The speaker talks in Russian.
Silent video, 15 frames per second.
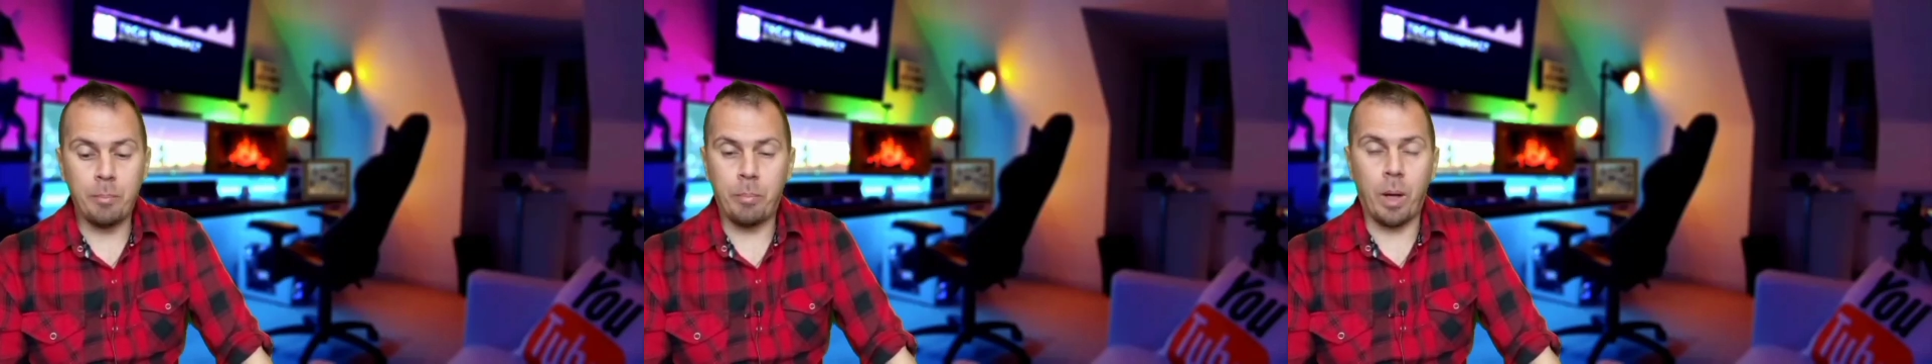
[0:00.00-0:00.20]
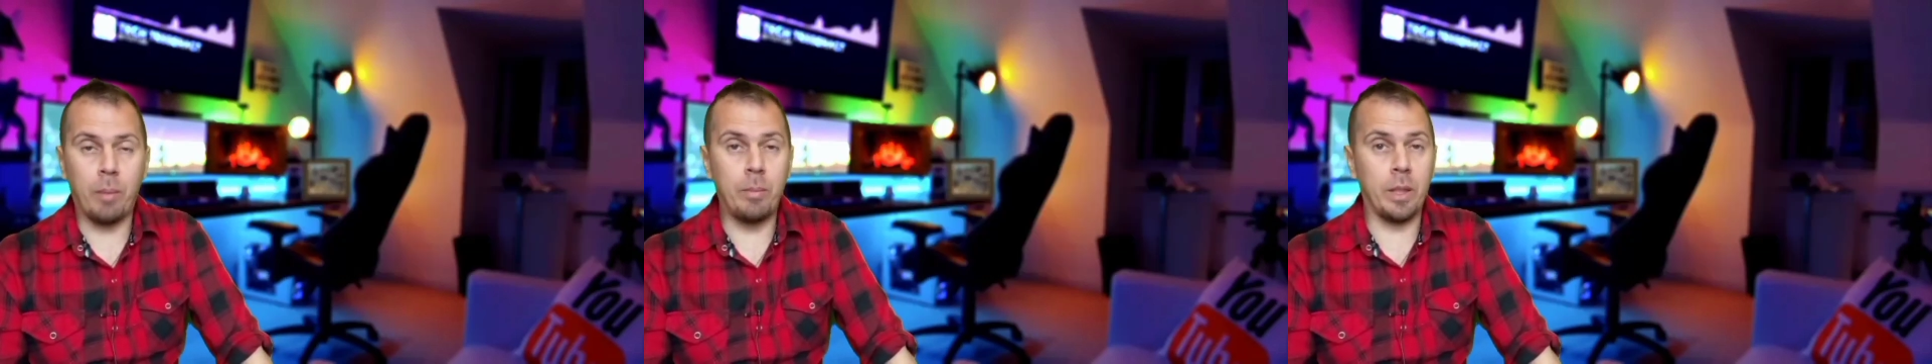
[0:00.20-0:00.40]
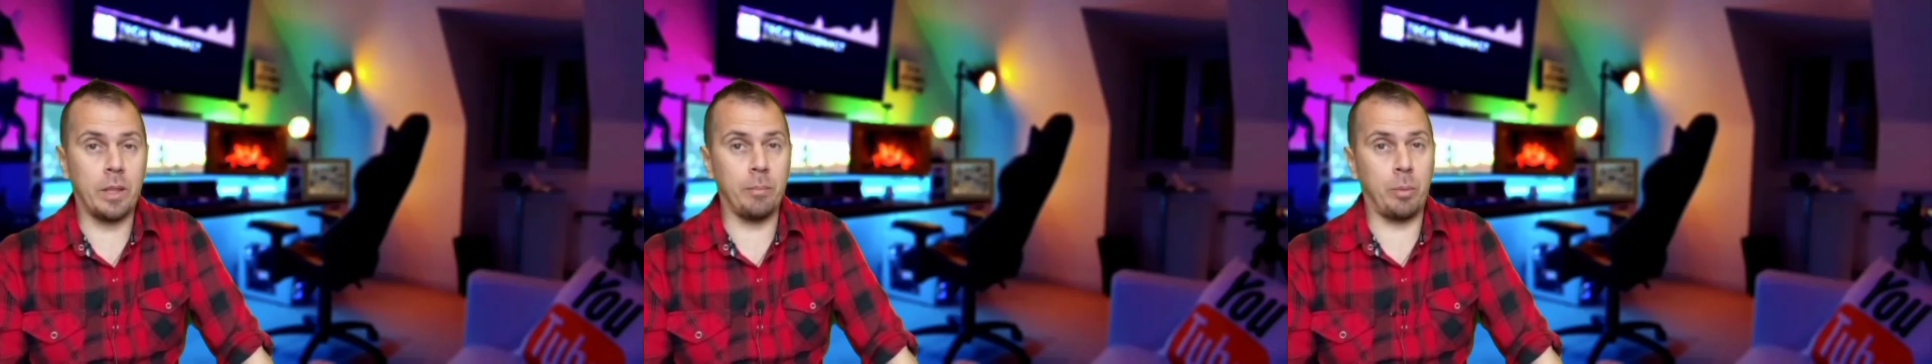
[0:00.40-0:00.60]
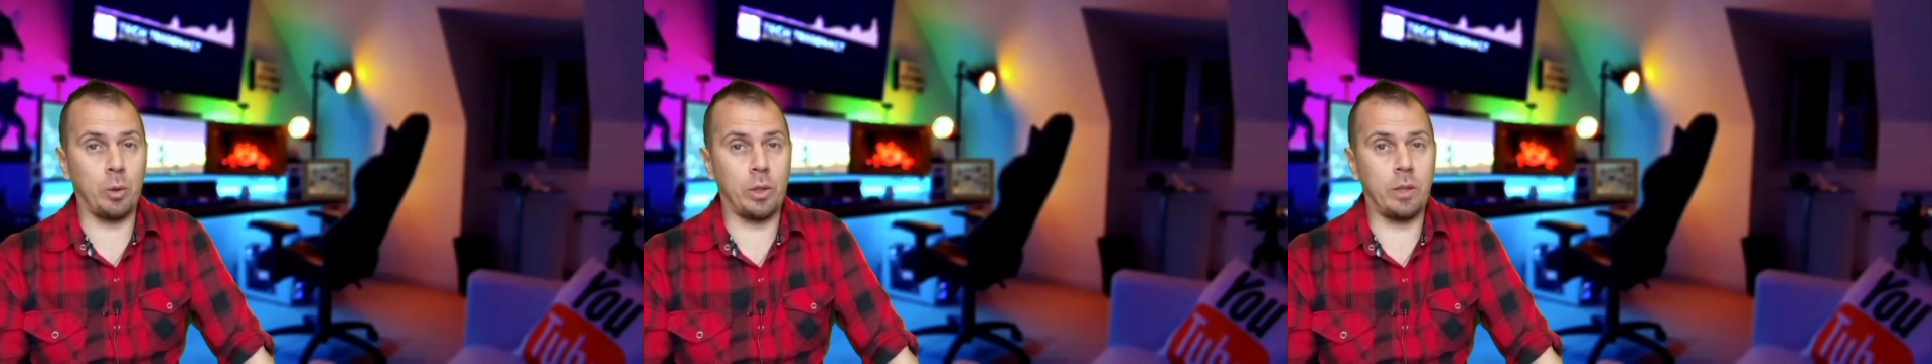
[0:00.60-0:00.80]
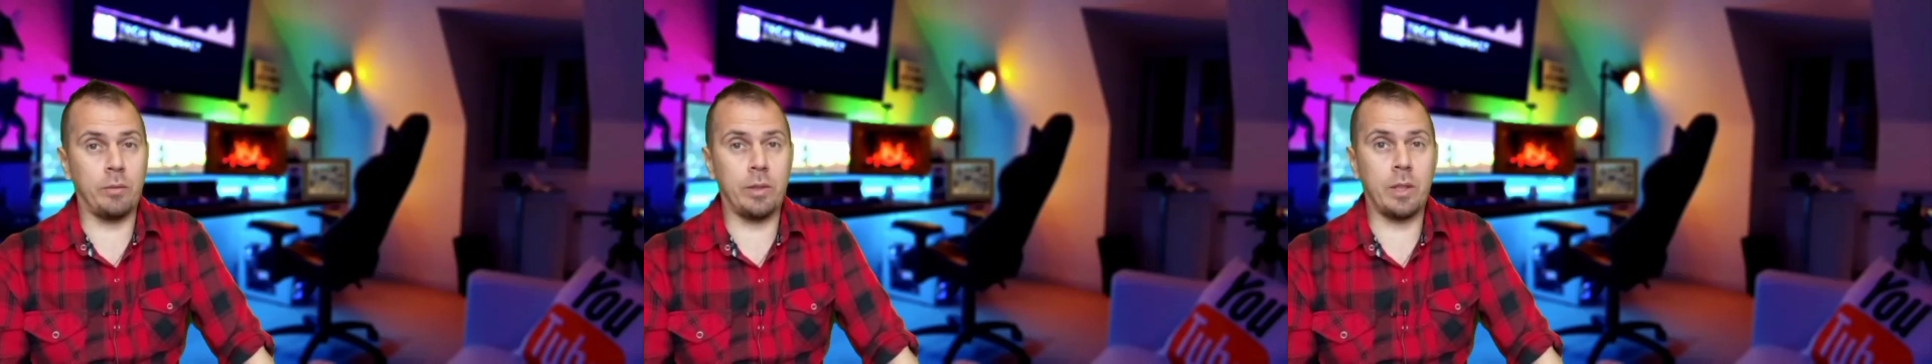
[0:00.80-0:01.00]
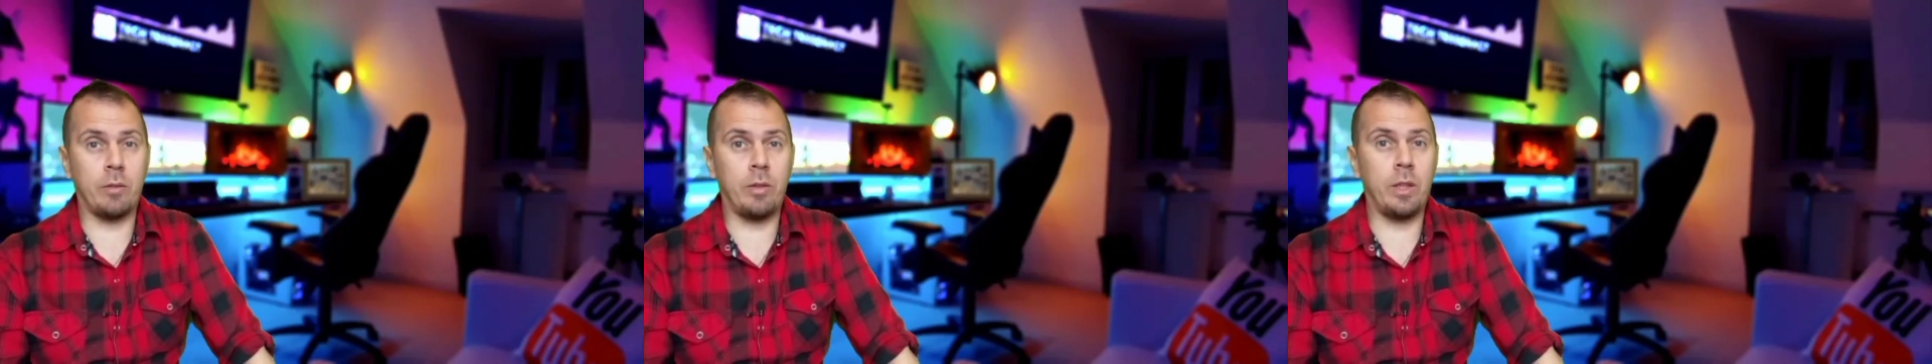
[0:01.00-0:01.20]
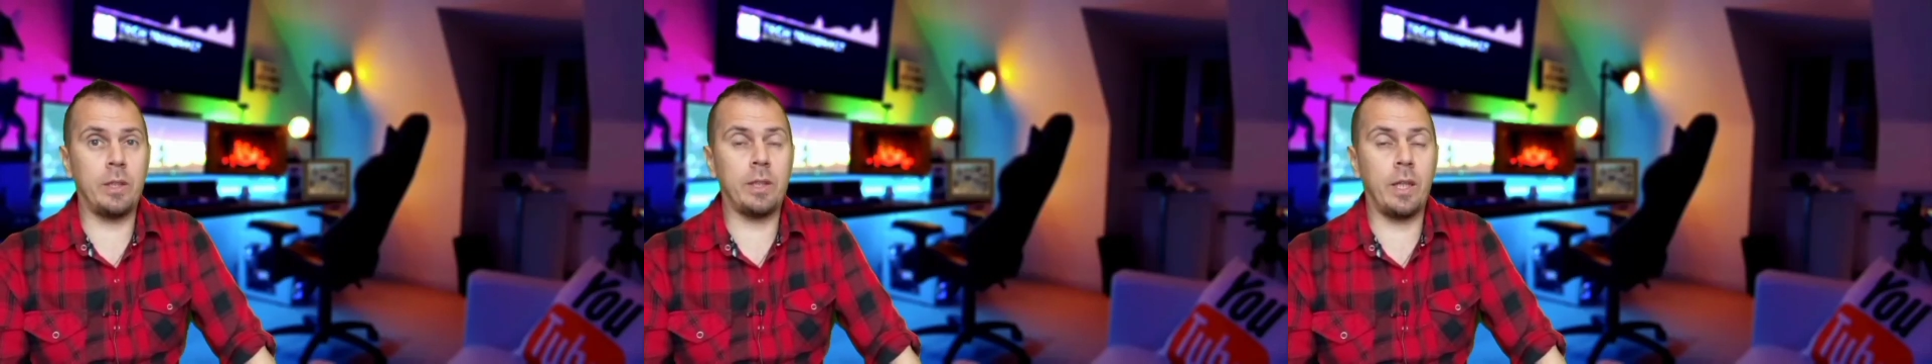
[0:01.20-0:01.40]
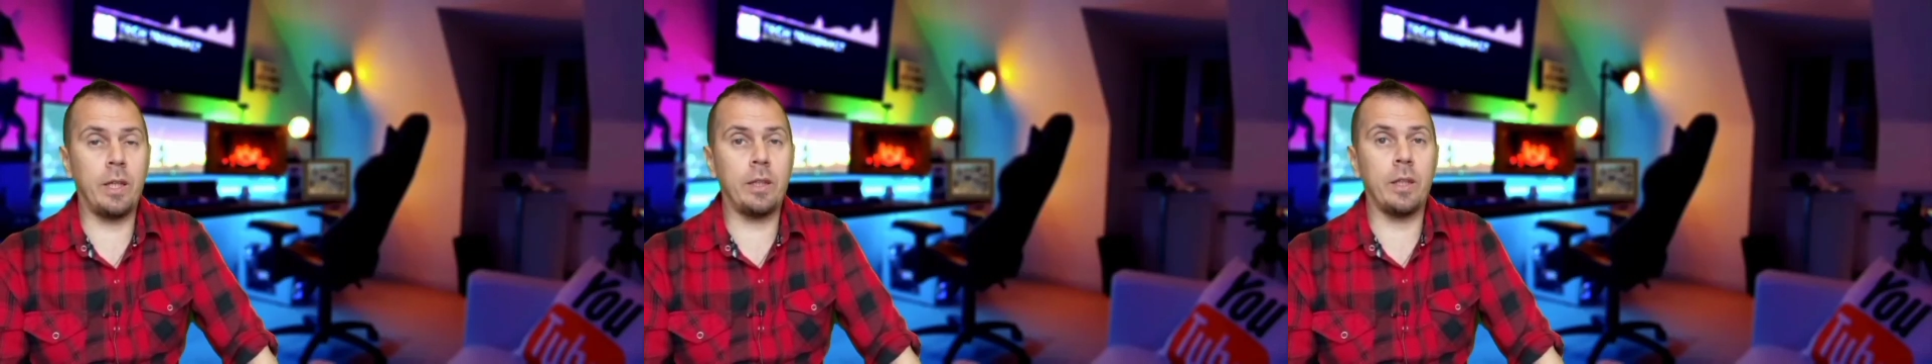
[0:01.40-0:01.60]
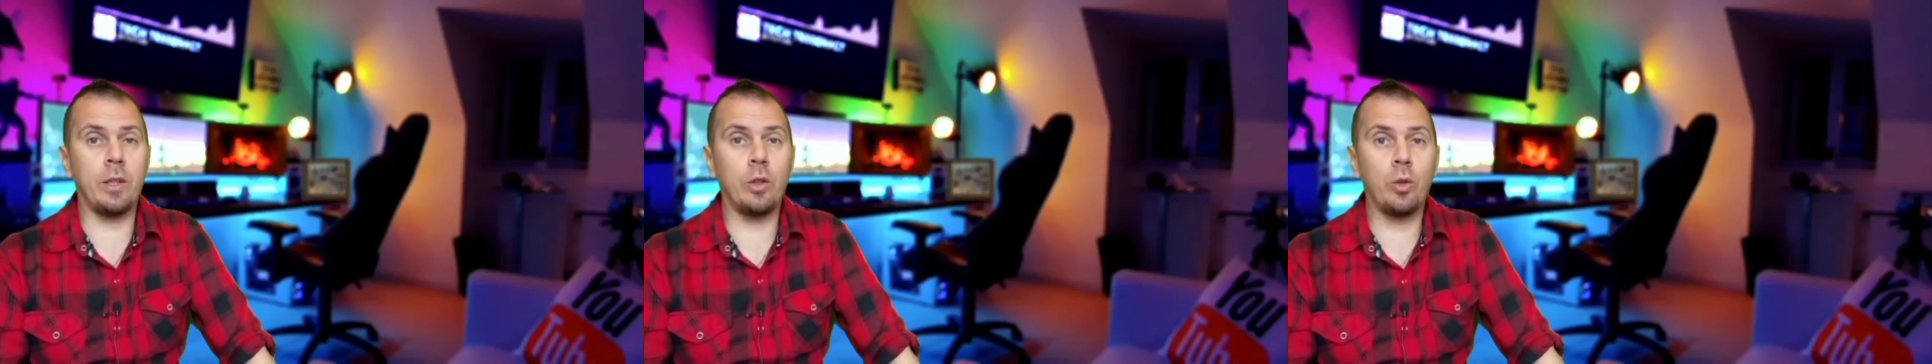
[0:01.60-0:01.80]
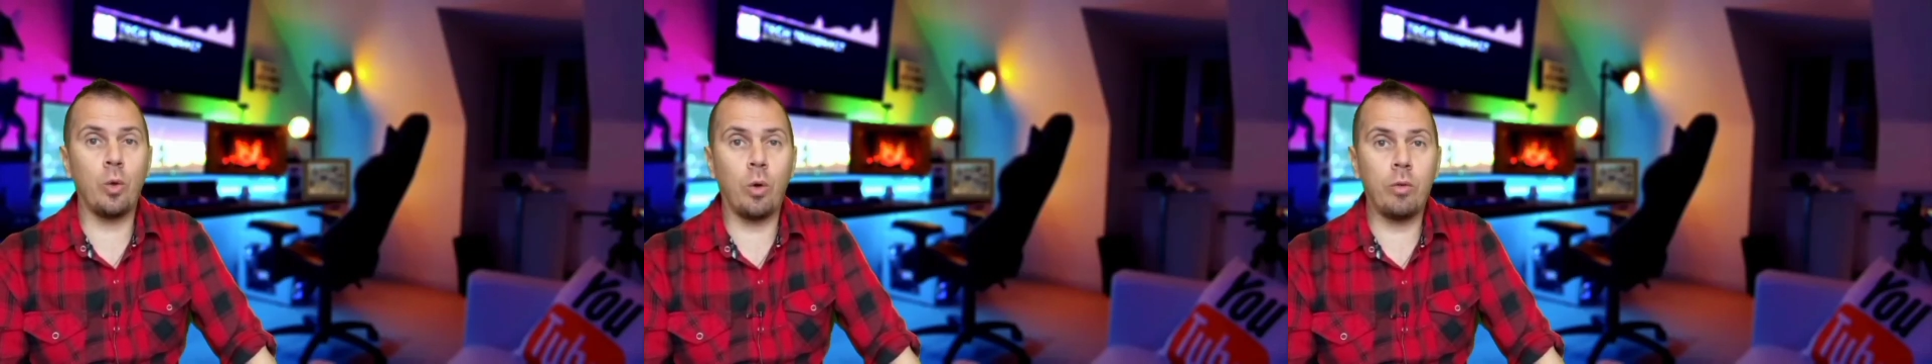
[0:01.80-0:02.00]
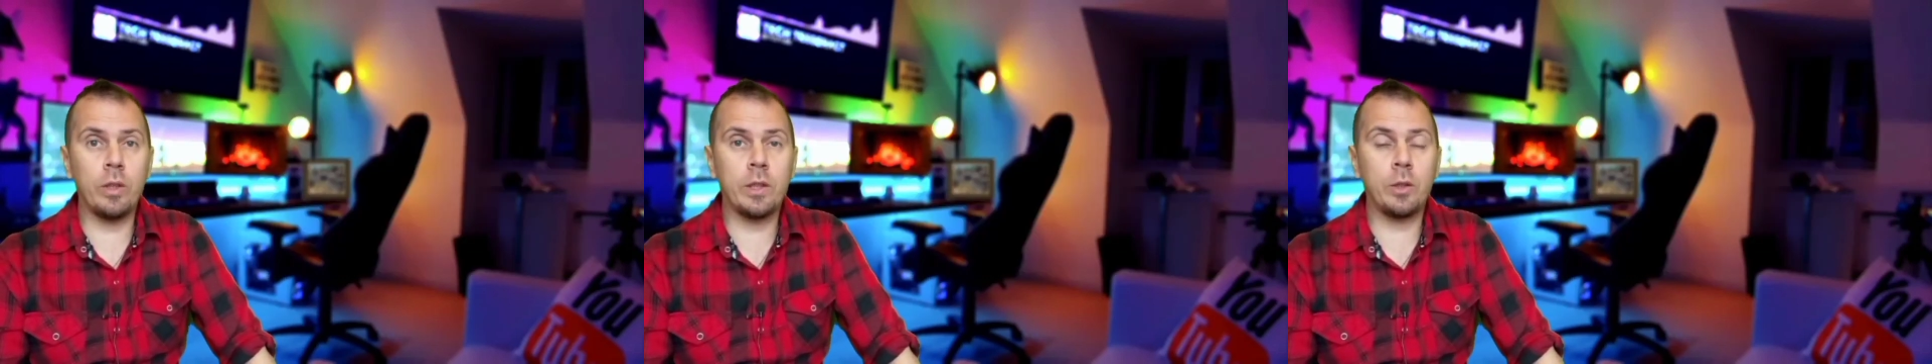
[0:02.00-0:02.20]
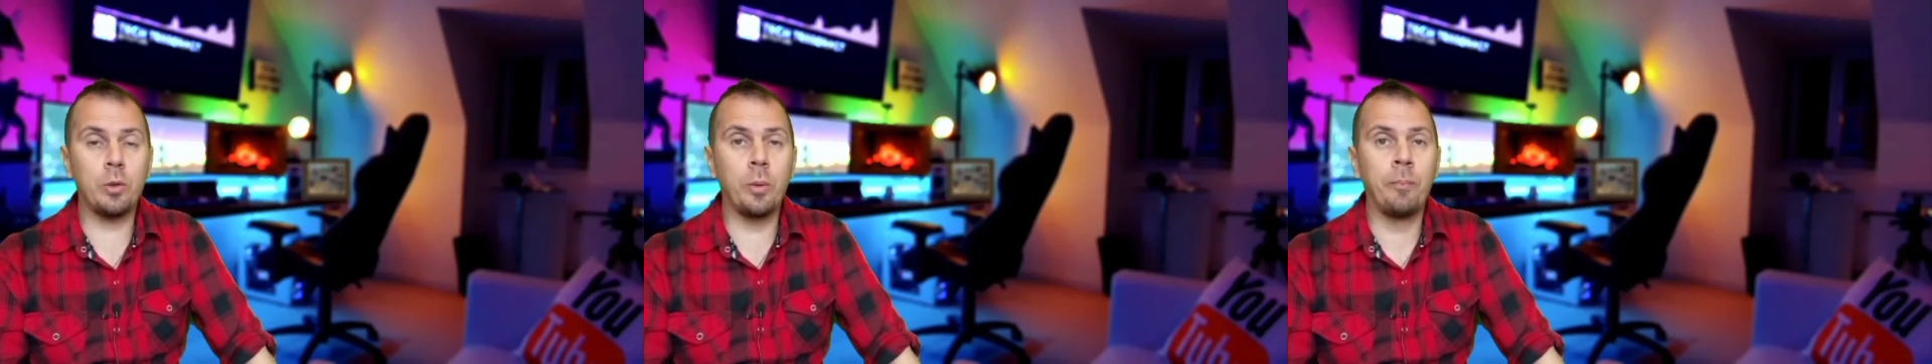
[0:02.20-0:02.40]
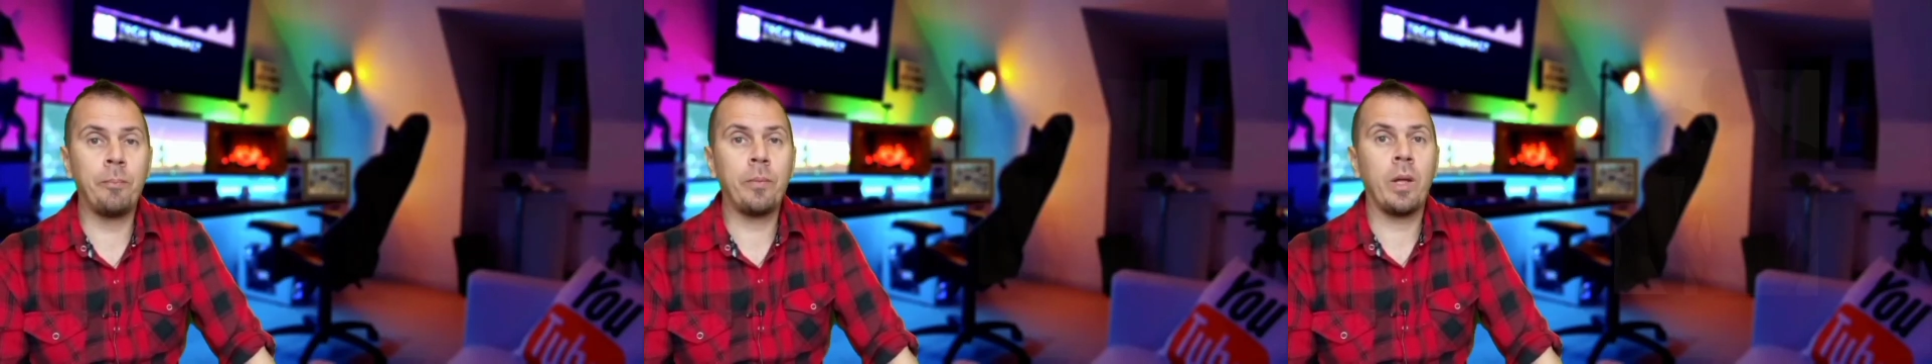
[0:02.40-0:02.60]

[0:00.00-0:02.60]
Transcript: паблики просто взорвались этой новостью.